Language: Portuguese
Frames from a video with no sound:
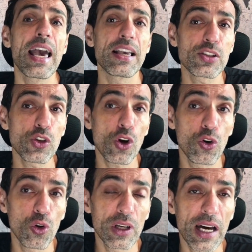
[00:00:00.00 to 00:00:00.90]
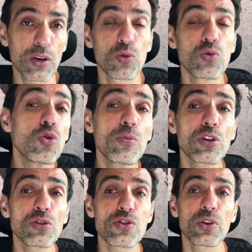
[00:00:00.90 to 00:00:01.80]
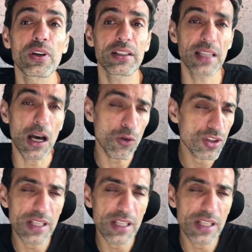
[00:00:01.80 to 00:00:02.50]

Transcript: é só colocar o número do seu cartão,